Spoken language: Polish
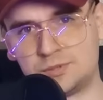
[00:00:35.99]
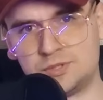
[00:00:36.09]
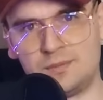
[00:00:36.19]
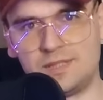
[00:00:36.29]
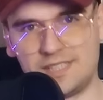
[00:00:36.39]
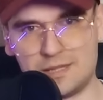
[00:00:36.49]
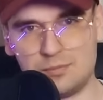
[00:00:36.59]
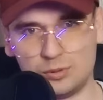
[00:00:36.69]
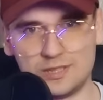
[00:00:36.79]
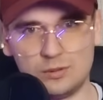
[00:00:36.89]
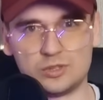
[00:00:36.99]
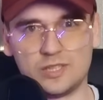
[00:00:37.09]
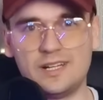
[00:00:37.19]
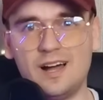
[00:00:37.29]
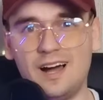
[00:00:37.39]
Przynajmniej takie było
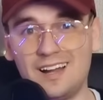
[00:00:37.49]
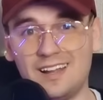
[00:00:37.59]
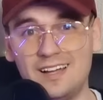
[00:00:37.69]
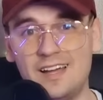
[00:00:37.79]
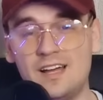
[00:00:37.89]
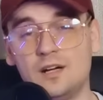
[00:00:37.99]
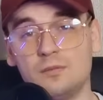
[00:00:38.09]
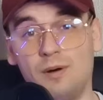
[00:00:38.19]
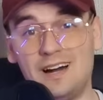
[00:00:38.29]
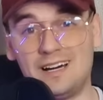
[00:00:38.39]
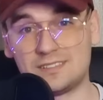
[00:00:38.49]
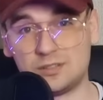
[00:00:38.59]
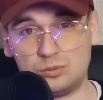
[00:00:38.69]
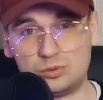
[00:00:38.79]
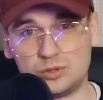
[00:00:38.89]
założenie, ale
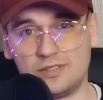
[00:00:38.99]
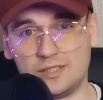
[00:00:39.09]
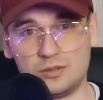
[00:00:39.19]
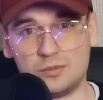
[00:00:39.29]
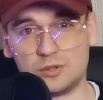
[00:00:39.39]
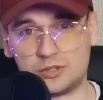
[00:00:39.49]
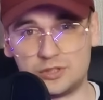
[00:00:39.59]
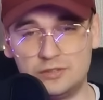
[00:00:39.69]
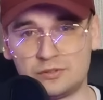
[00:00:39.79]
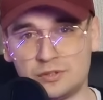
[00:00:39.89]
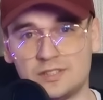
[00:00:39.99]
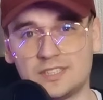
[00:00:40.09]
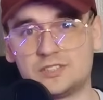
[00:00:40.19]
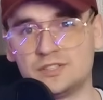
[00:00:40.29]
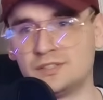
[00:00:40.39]
bardzo dużo wiadomości w
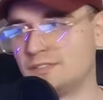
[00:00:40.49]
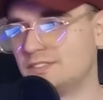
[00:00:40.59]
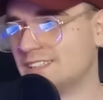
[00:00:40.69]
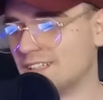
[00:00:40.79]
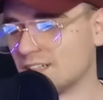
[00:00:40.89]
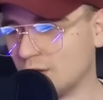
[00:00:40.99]
kontekście nerwicy